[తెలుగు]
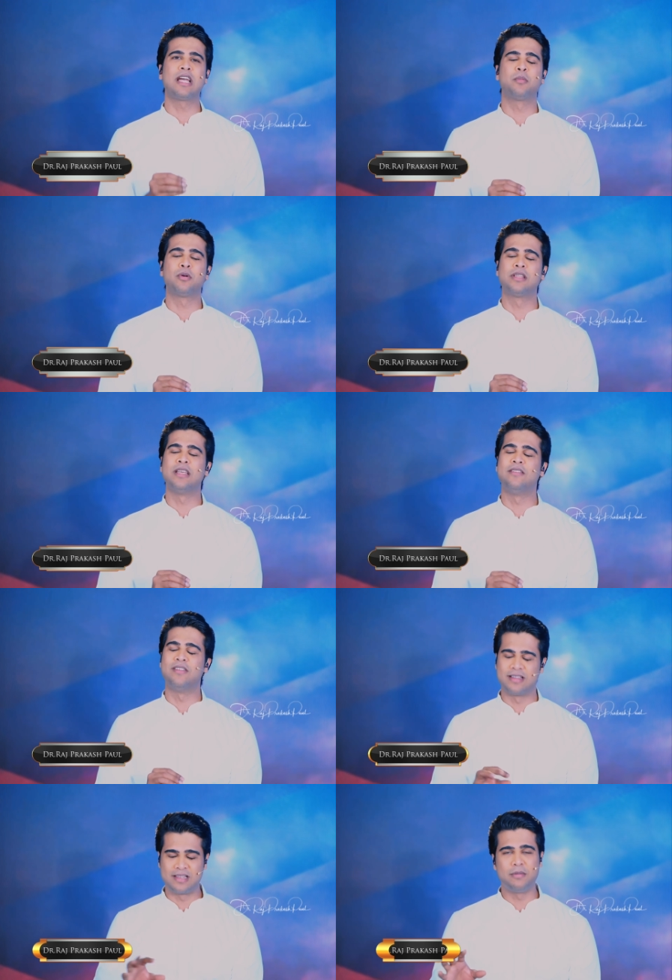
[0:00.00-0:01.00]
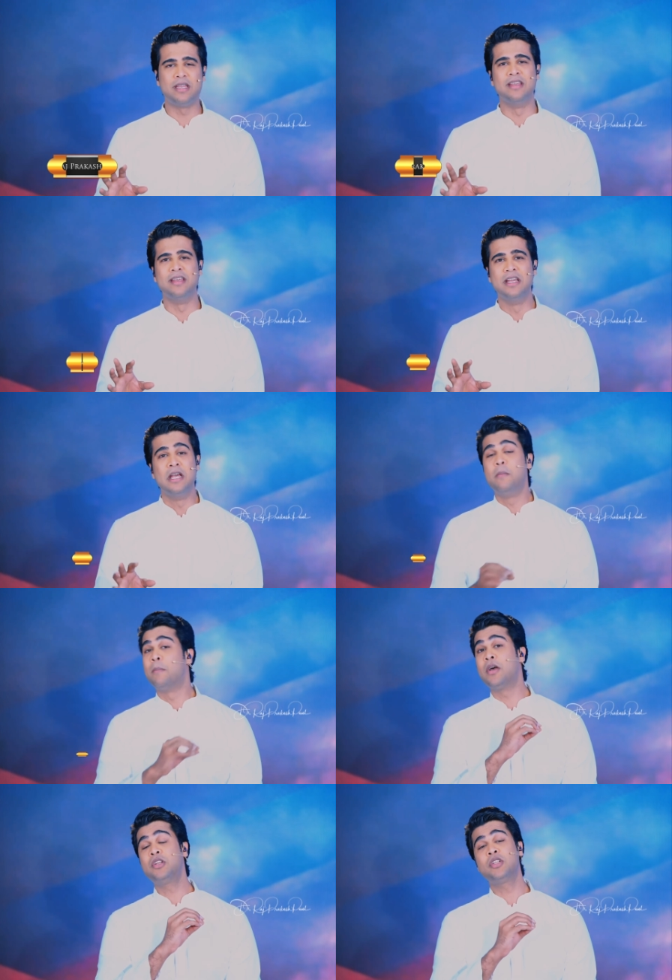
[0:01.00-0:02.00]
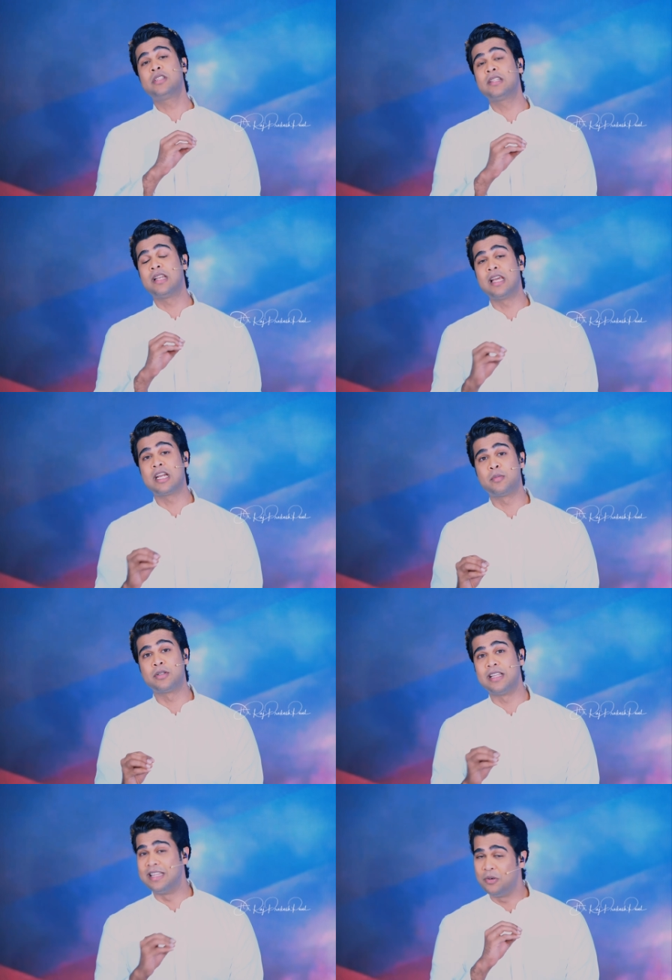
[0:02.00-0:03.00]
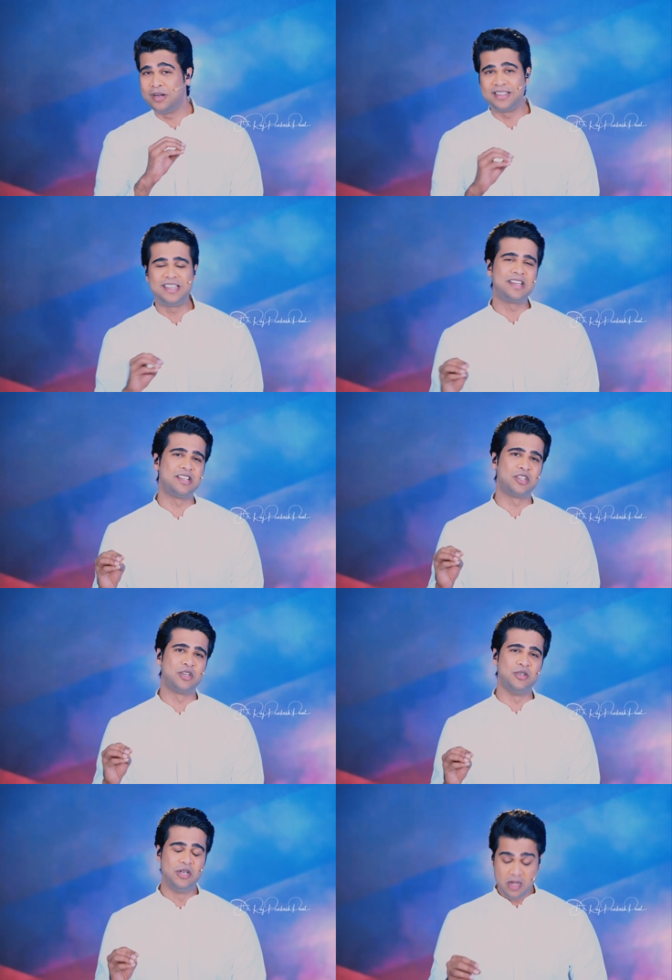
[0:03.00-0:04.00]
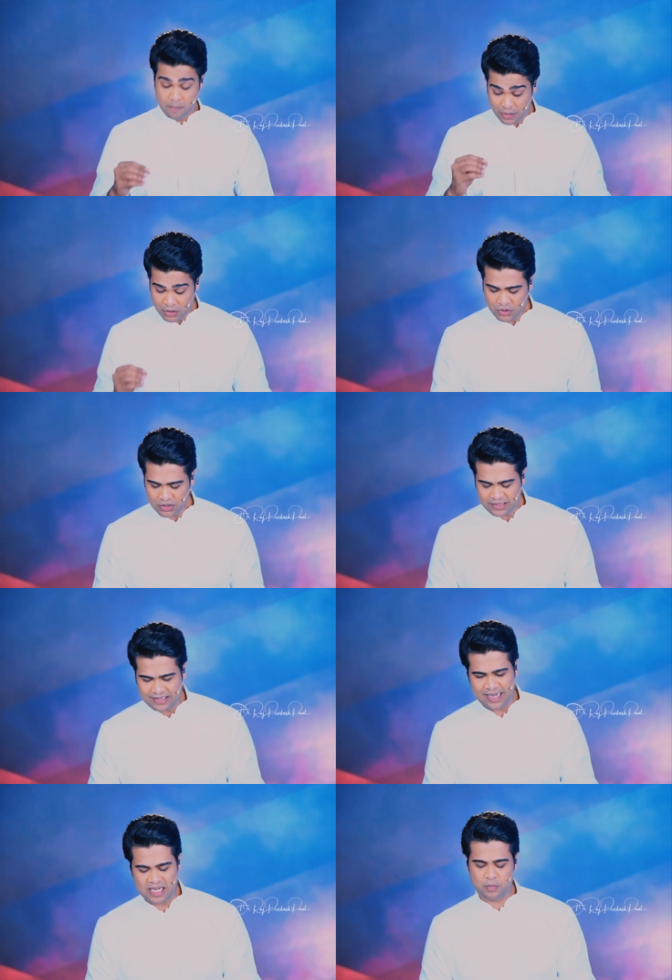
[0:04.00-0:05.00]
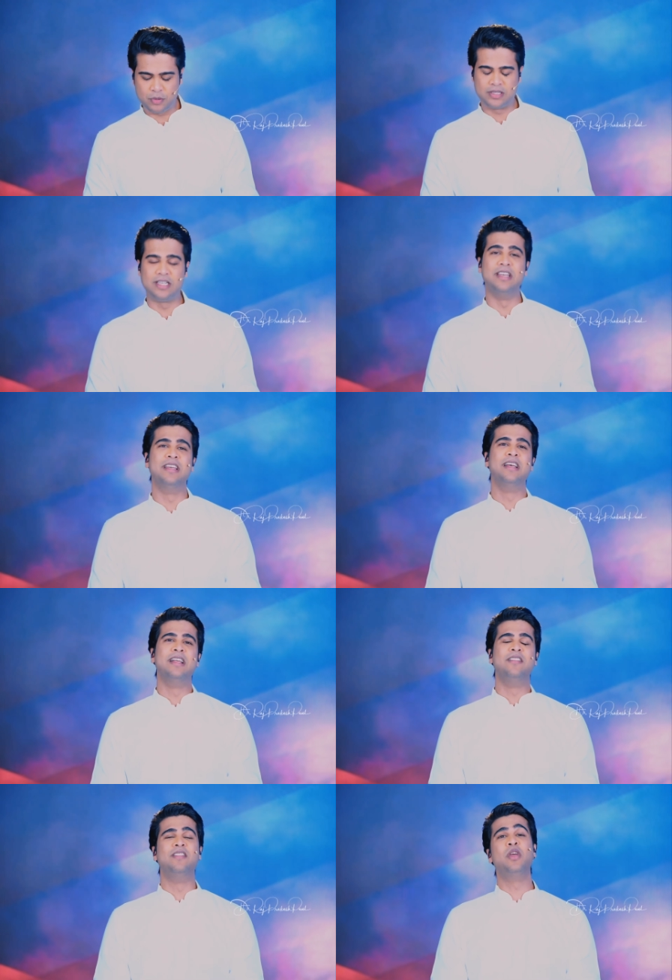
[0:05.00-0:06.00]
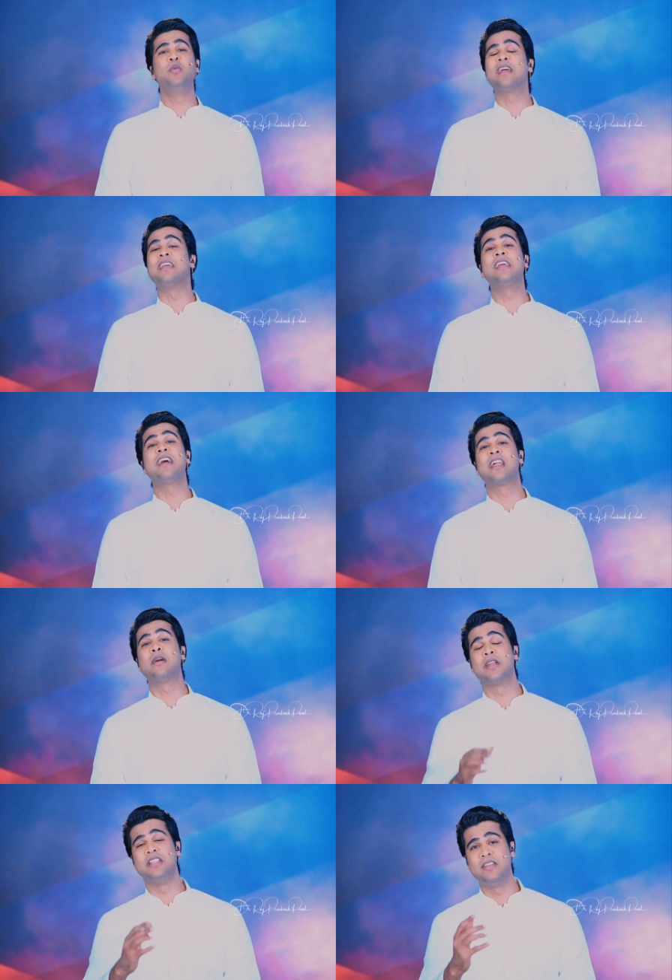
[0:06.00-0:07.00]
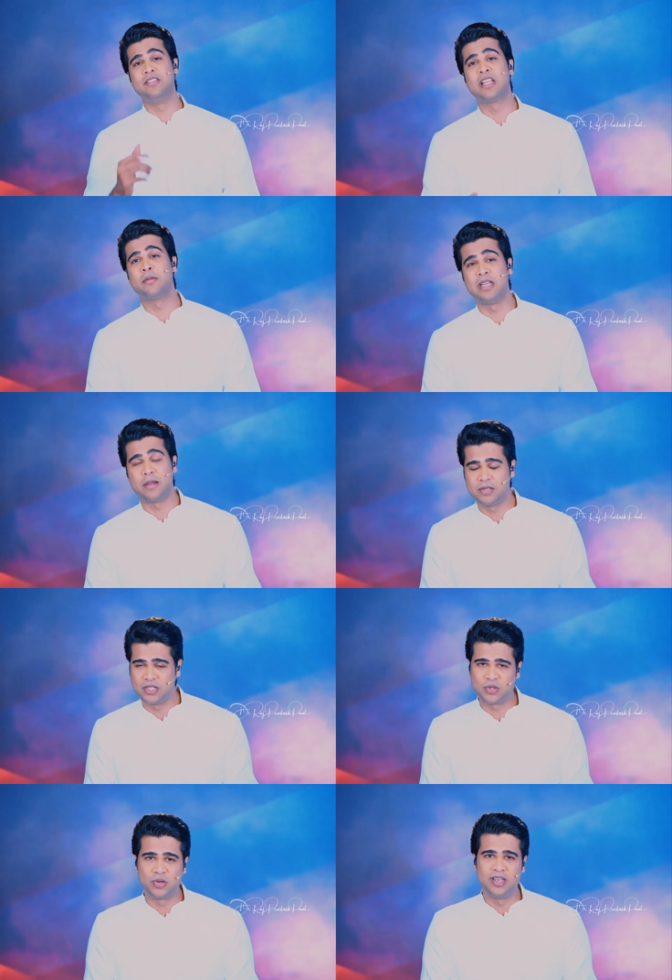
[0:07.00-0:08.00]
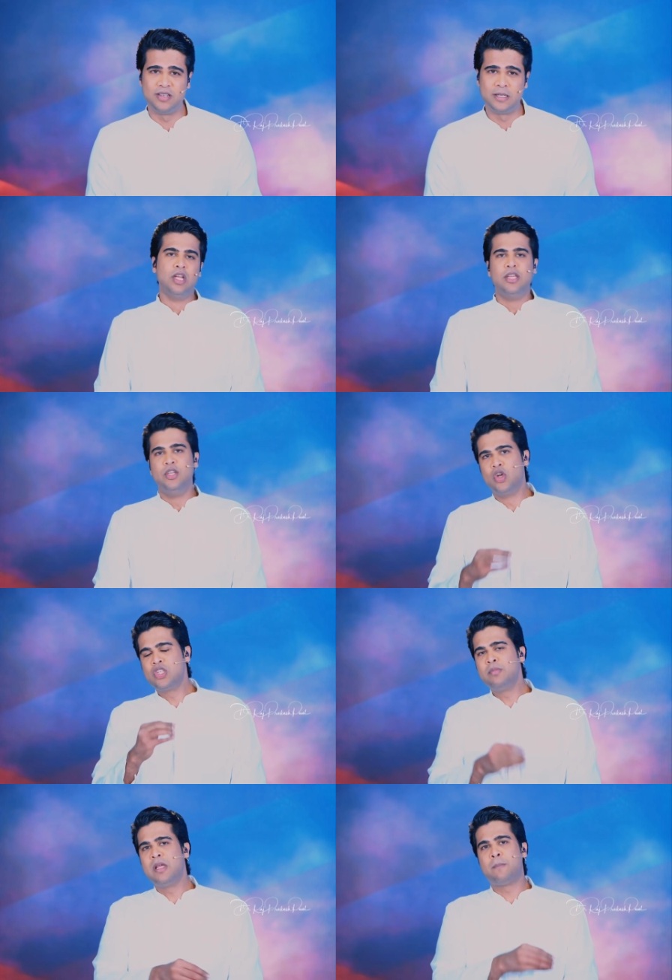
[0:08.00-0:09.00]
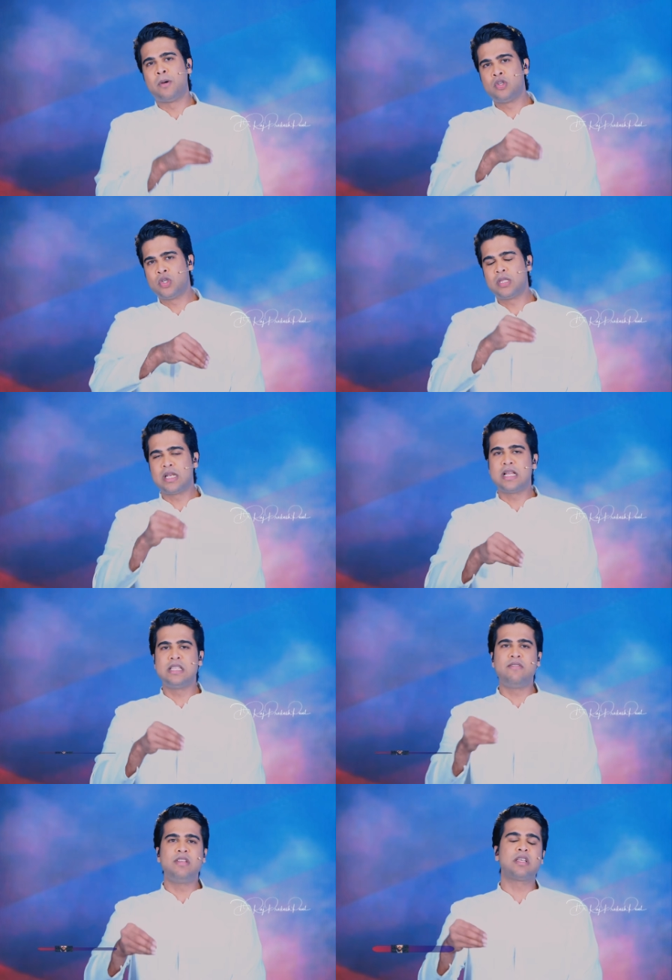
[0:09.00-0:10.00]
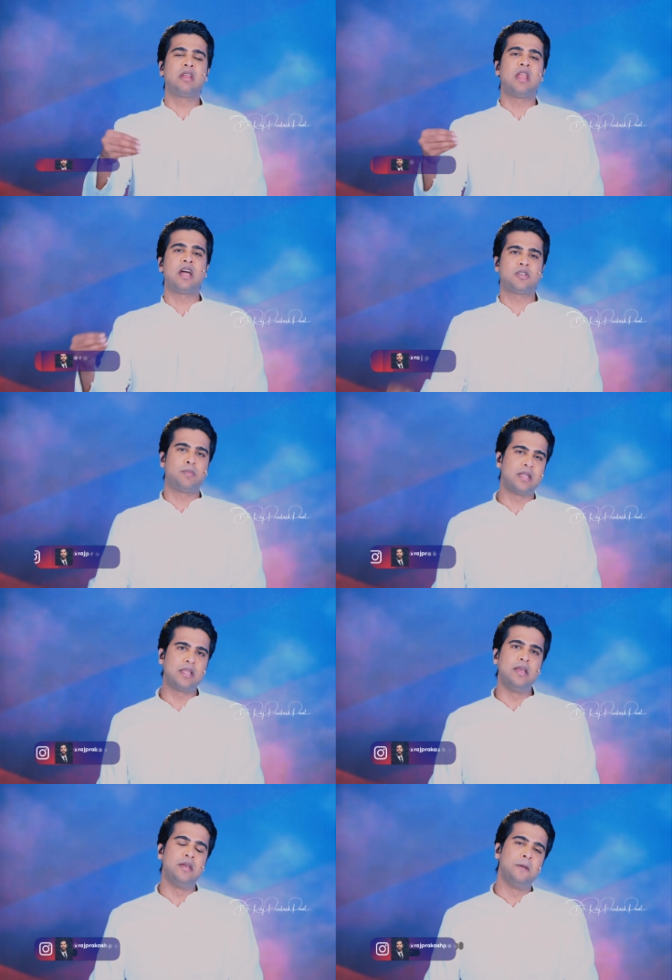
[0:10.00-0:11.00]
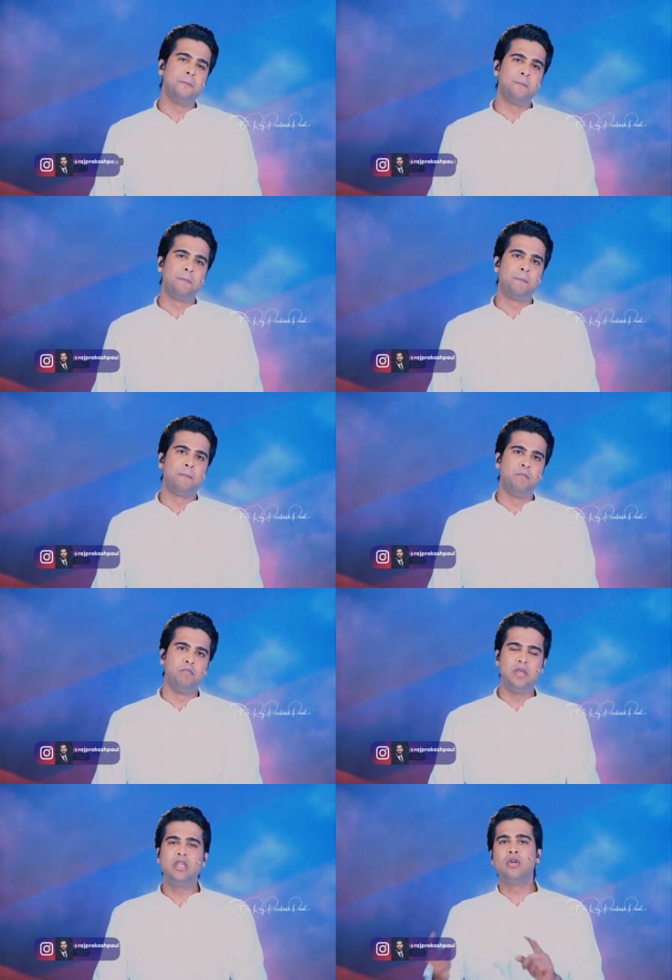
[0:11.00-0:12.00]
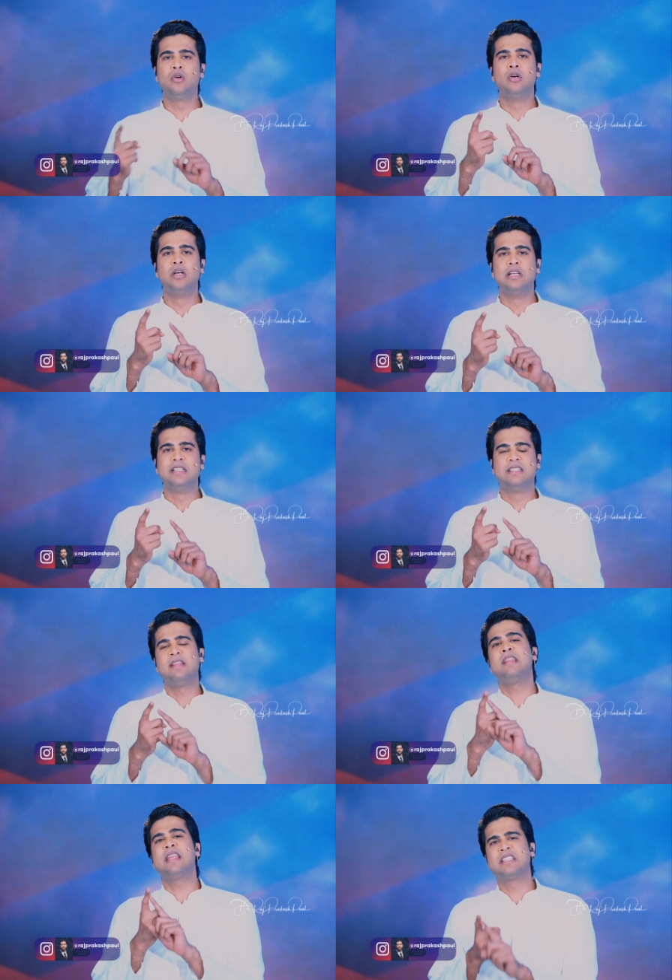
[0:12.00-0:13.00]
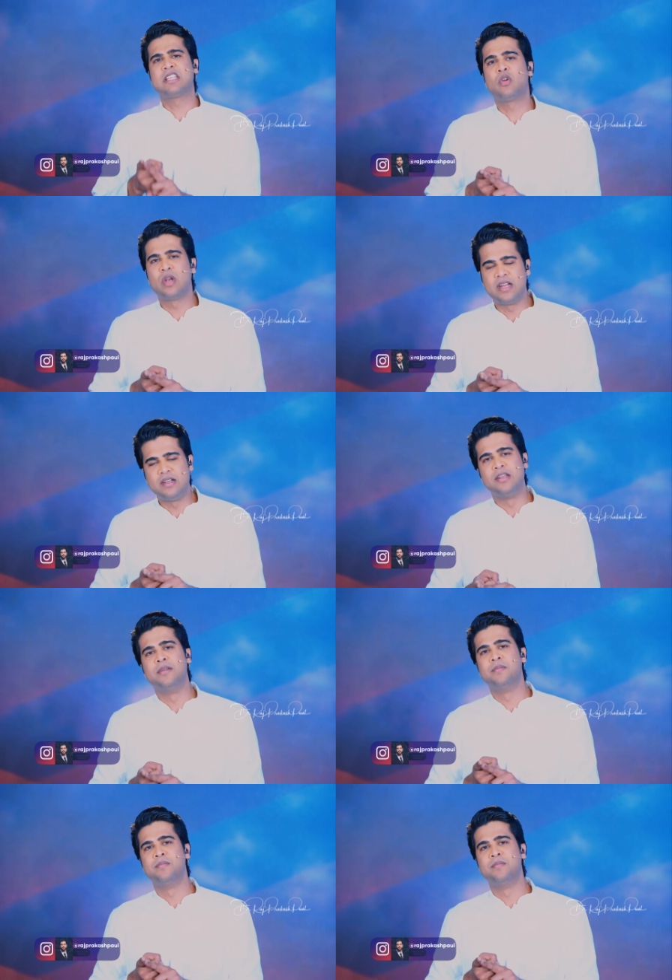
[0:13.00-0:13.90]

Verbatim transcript: లేకపోతే వ్యర్థమే పరిశుద్ధత లేకపోతే దేవుడు అంగీకరించడు పరిశుద్ధత లేకపోతే దేవునికి అంగీకారంగా మనం జీవించలేమని జ్ఞాపకం చేసుకోవాలి ఈరోజు మీరు పరిశుద్ధులుగా జీవించాలని ఆశపడితే మీలో శరీర ఇచ్చలు ఉన్నాయండి